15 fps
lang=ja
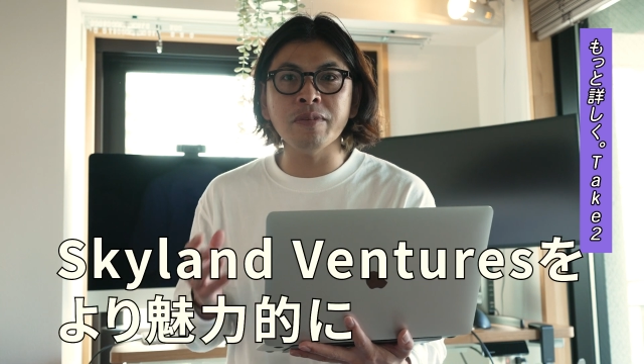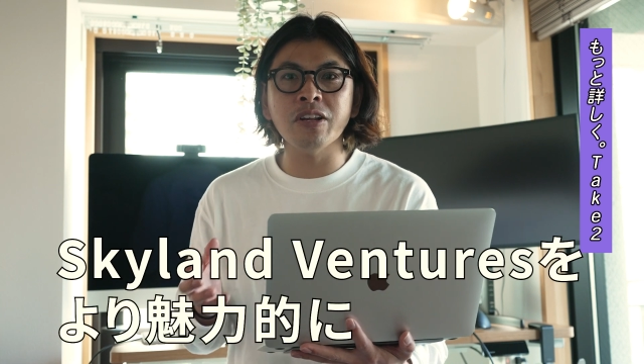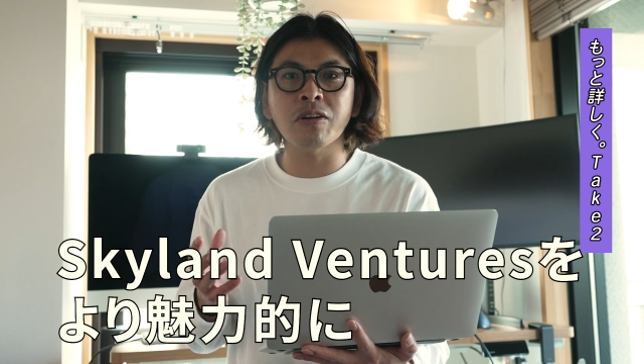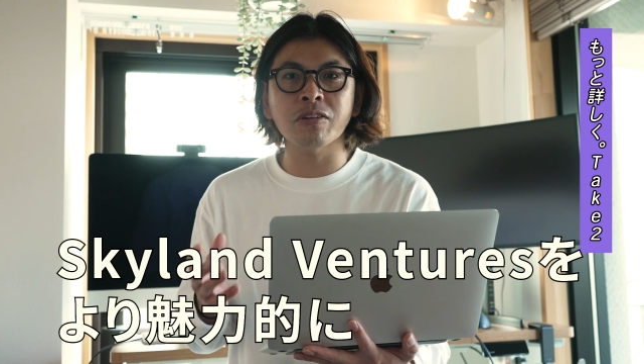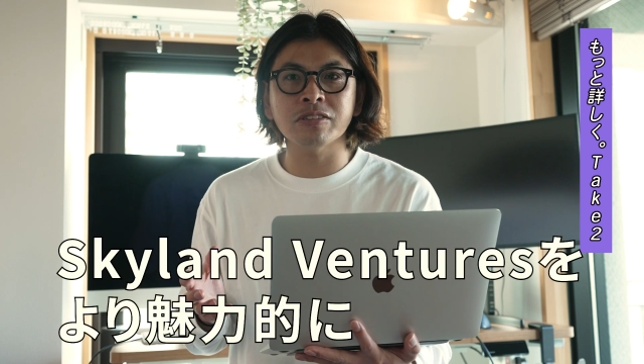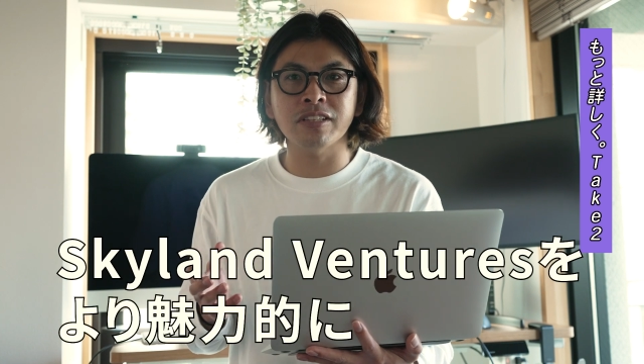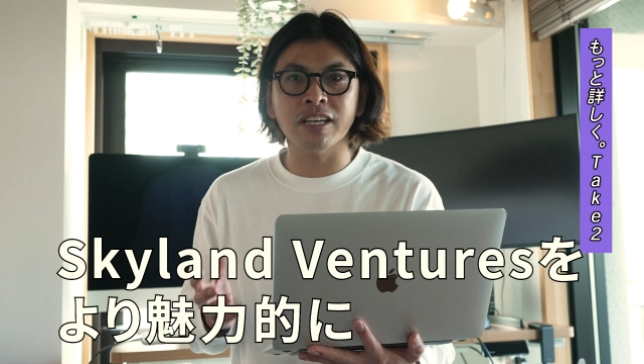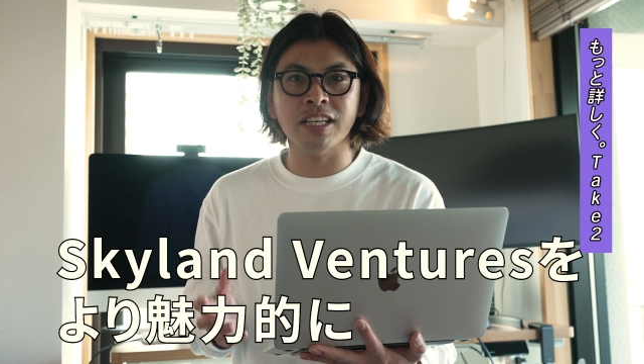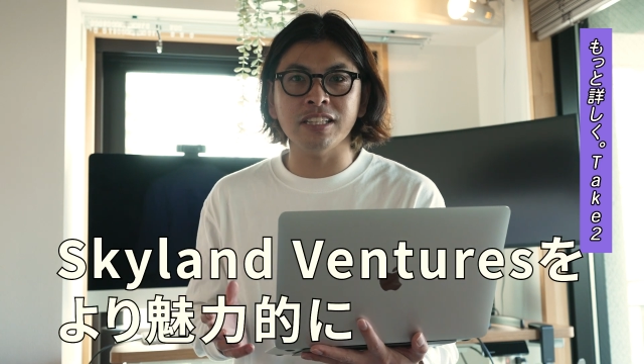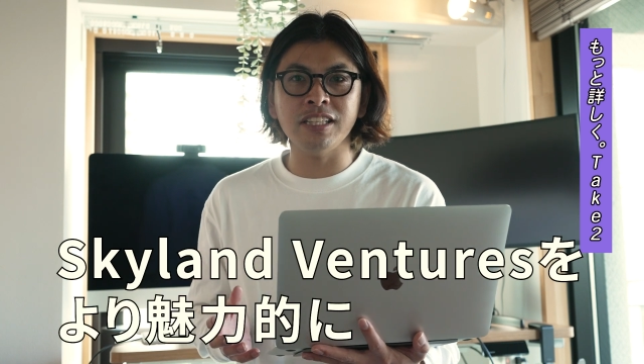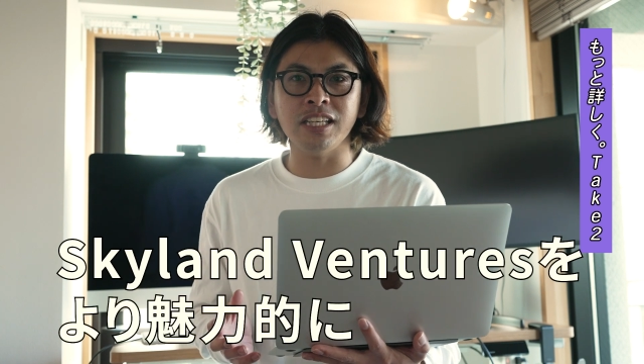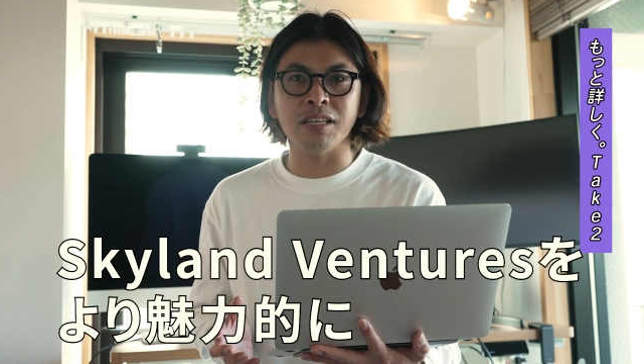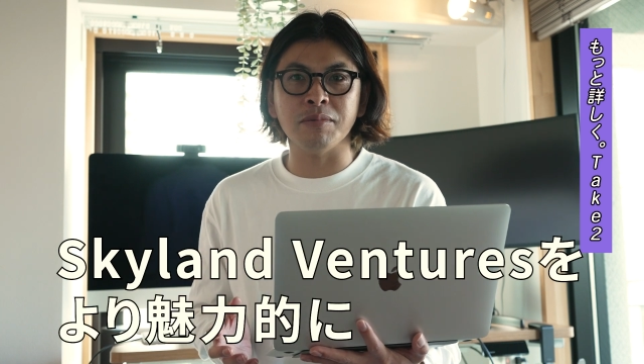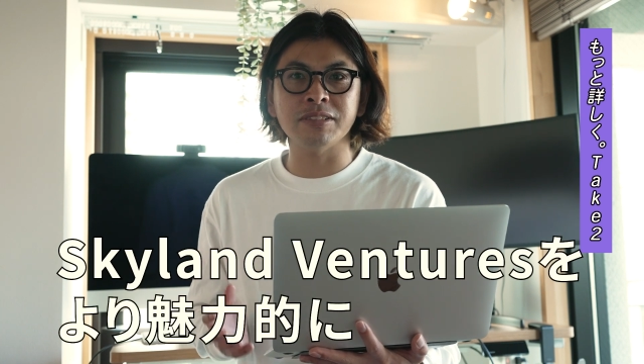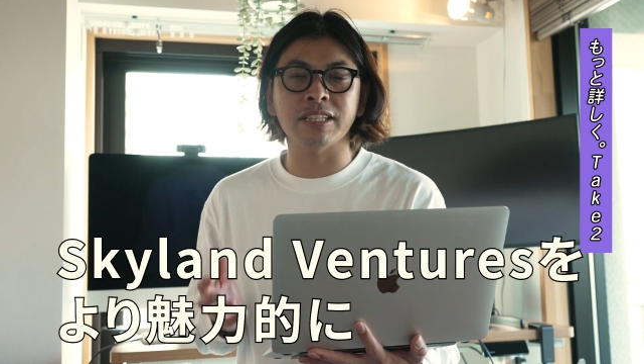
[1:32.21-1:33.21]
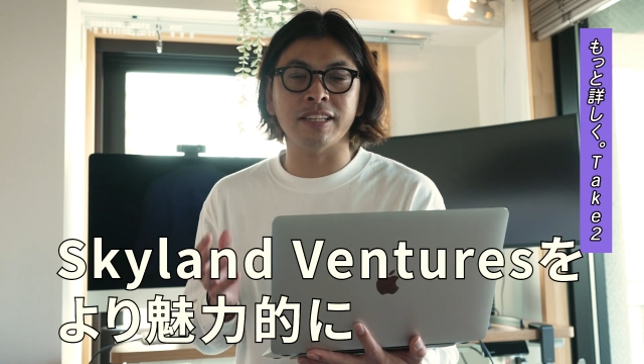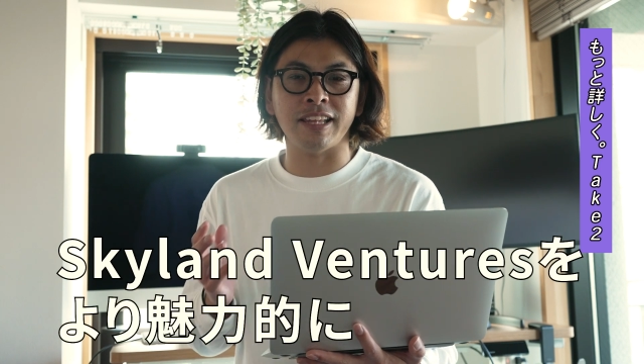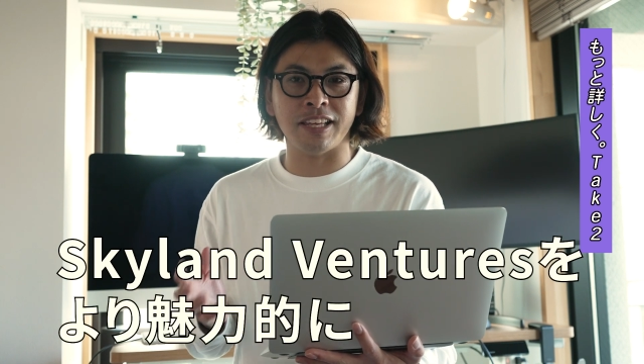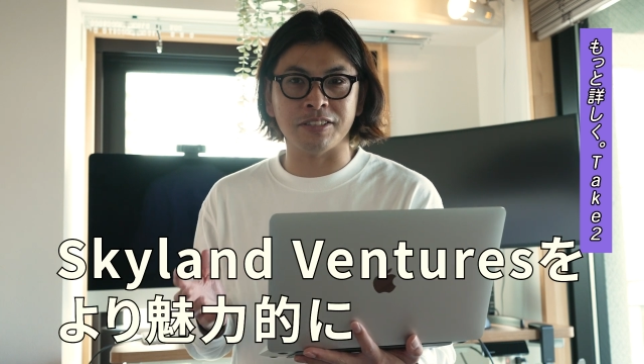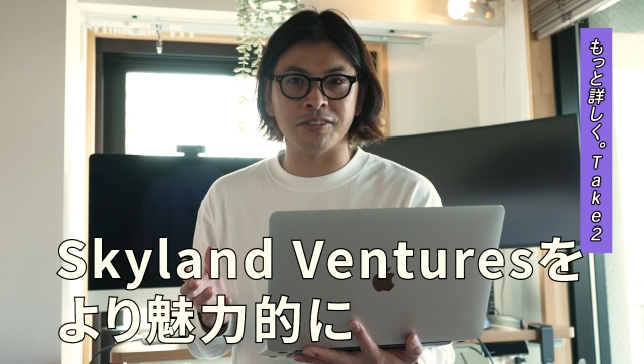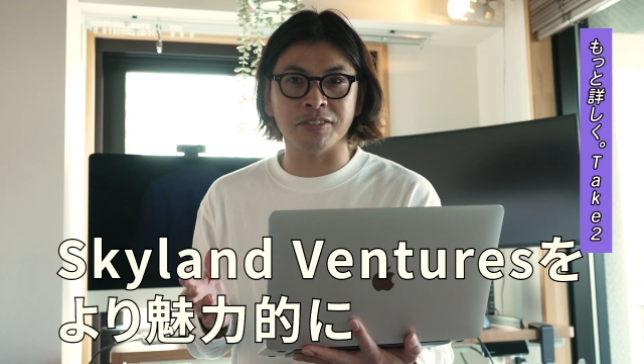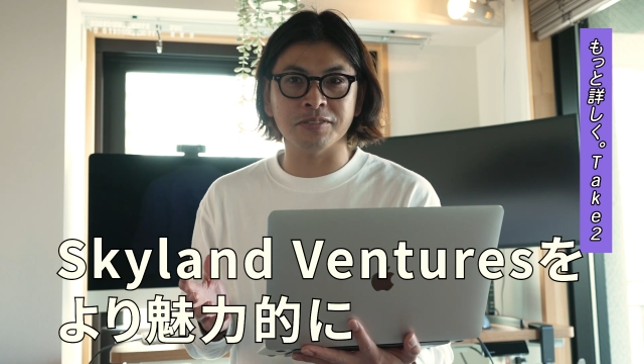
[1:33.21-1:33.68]
魅力的に見せて
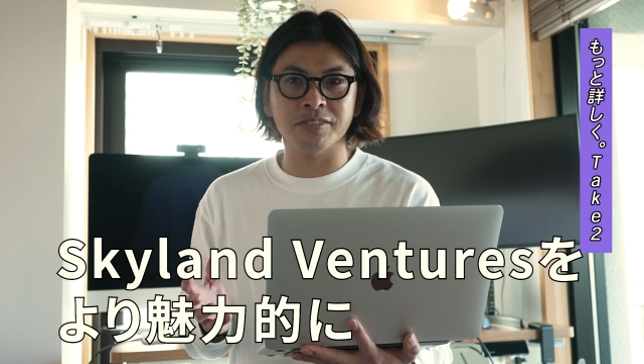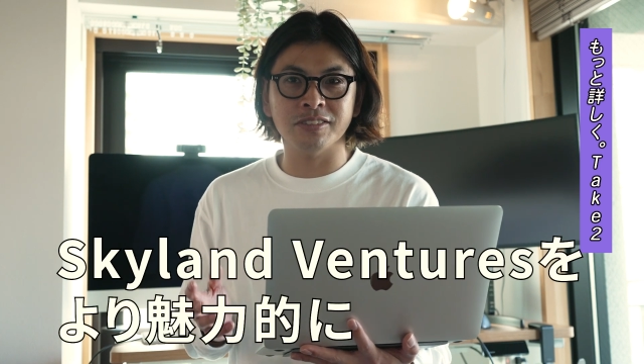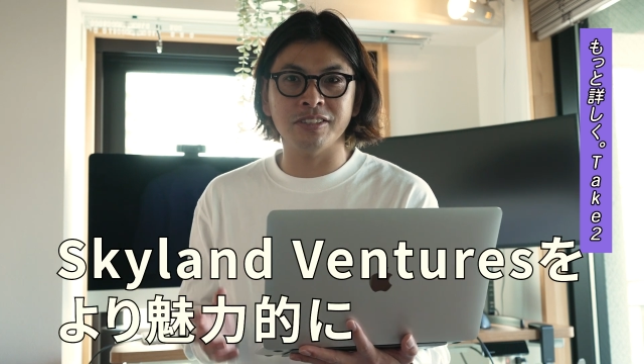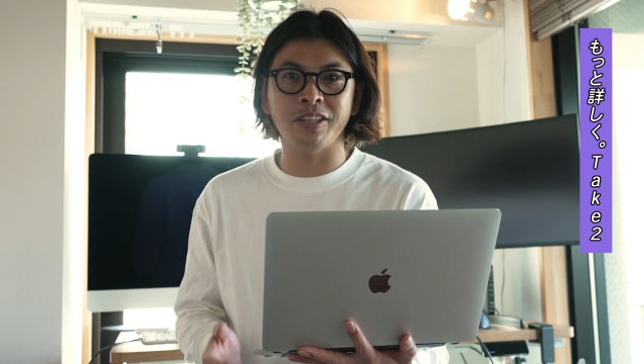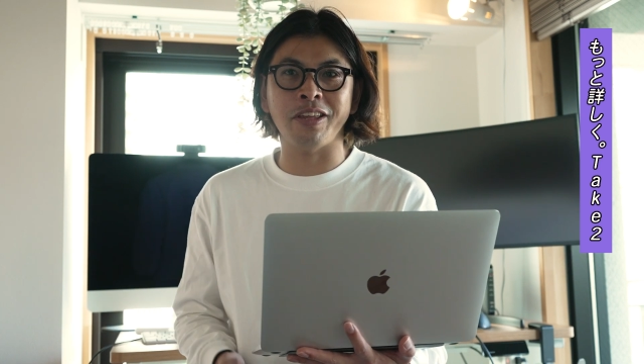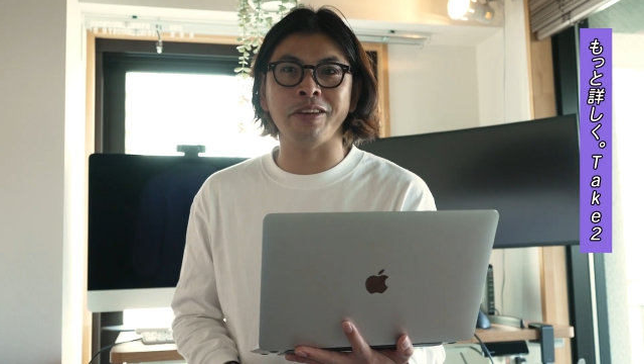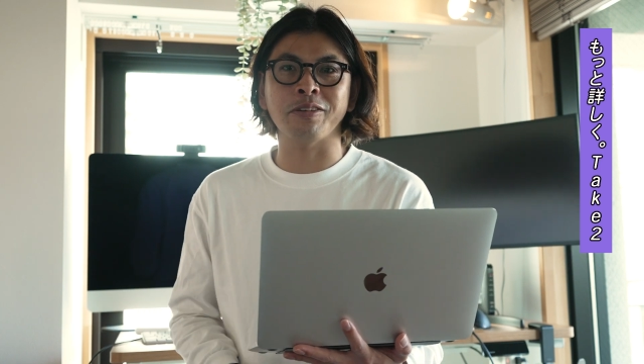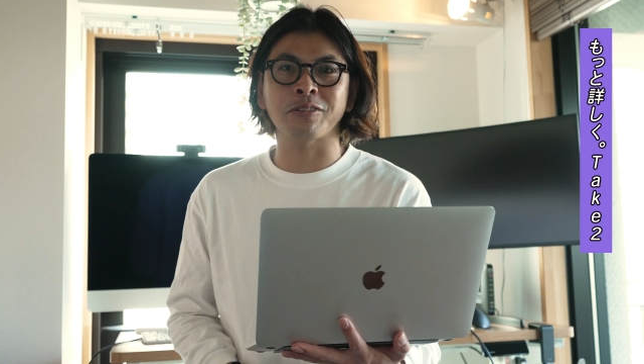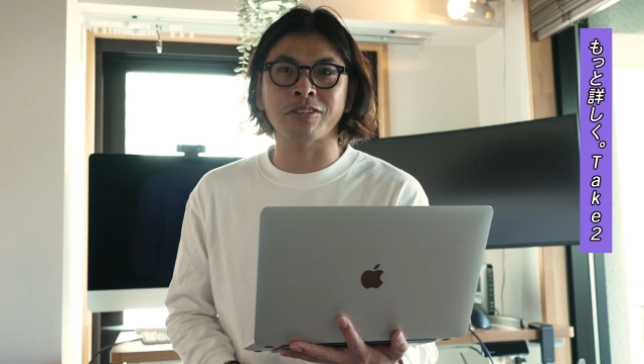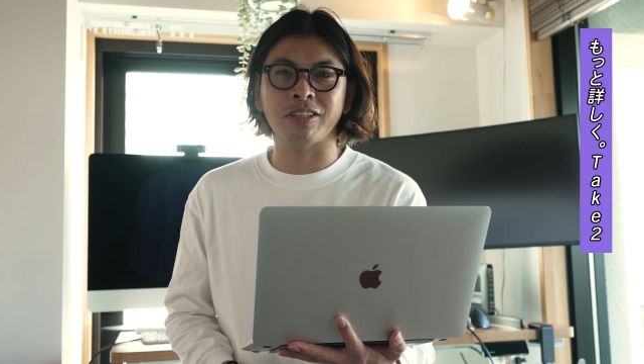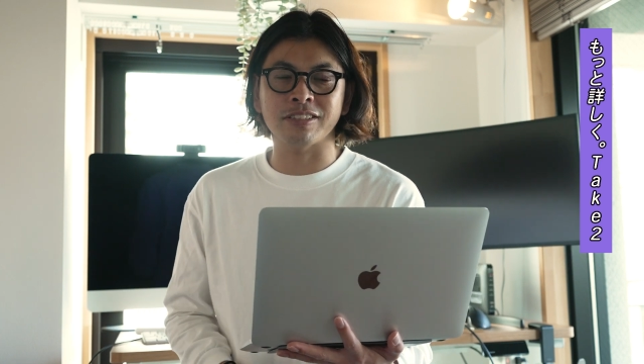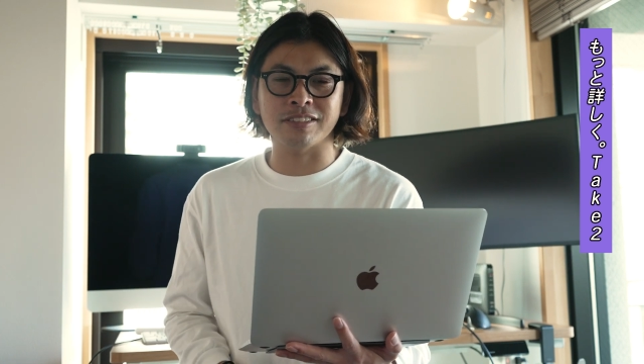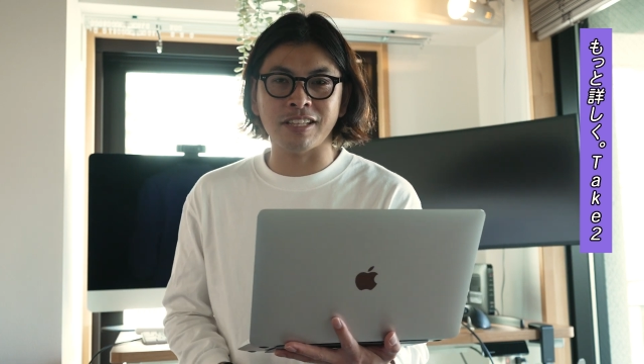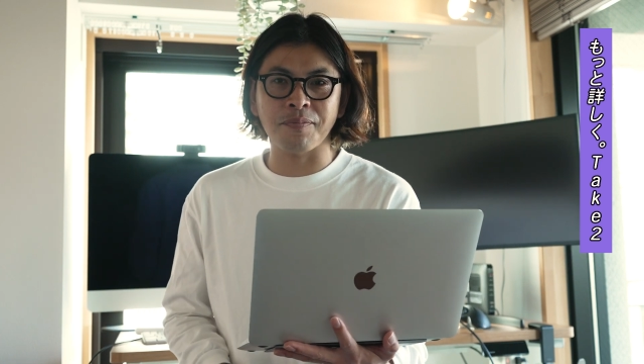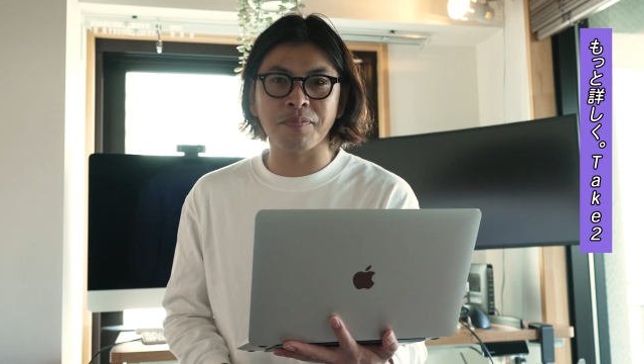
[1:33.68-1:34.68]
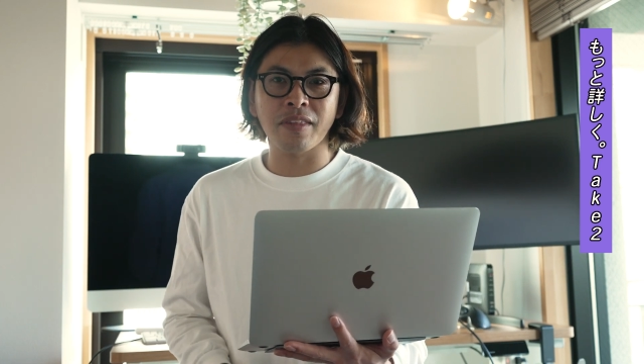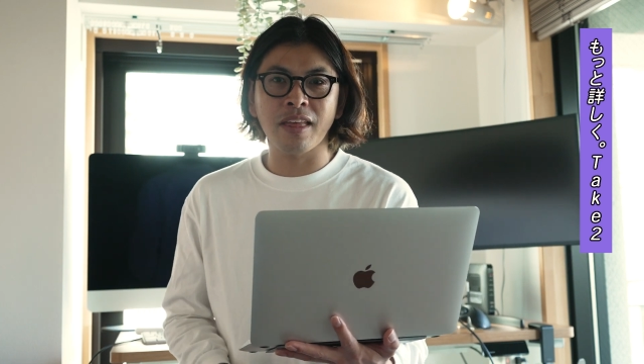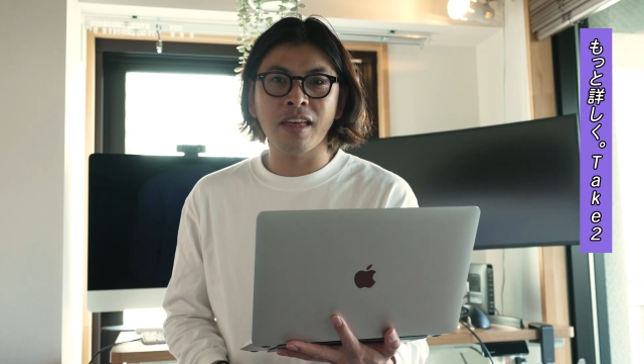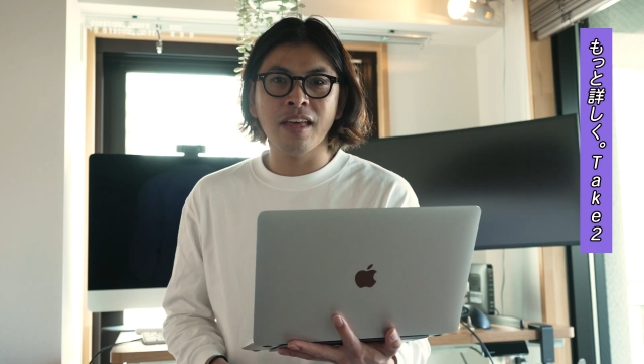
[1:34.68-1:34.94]
いくっていうことですね。